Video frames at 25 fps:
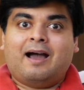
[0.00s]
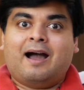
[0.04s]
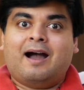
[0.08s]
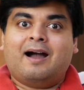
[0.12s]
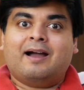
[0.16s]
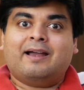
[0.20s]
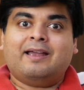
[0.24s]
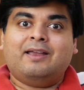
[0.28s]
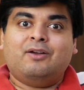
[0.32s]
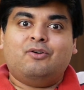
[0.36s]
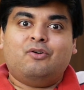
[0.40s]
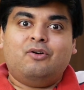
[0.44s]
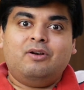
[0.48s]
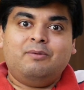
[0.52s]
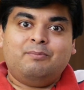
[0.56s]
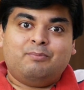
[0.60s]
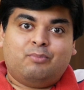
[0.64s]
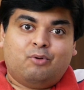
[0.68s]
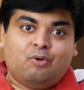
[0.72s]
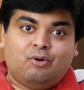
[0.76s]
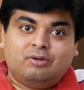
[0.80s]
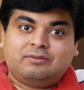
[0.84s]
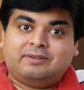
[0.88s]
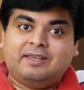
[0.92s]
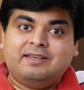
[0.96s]
आगे और
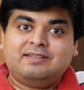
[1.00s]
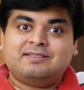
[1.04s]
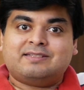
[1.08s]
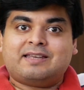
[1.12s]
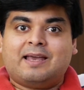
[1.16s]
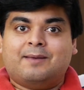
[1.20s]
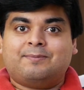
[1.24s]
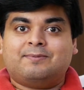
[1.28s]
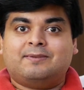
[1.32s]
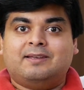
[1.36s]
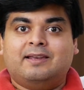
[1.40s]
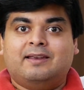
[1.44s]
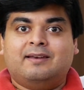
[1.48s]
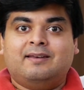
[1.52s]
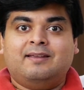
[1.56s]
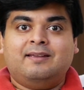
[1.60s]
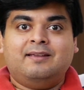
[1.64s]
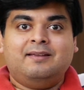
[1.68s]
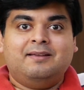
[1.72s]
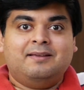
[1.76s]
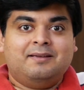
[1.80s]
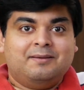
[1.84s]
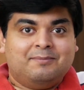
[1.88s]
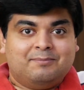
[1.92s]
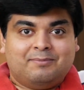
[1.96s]
बहुत ही स्टेप्स लेने
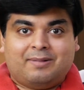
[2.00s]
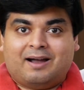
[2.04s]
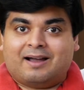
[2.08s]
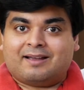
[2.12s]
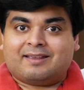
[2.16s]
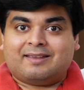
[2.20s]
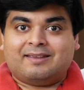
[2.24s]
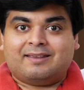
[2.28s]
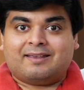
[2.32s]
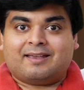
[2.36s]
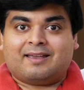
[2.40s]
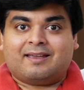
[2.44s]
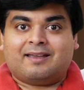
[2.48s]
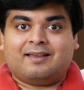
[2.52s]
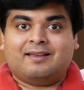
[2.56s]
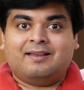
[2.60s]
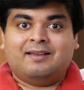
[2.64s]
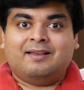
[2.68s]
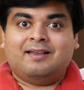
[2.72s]
बाकी हैं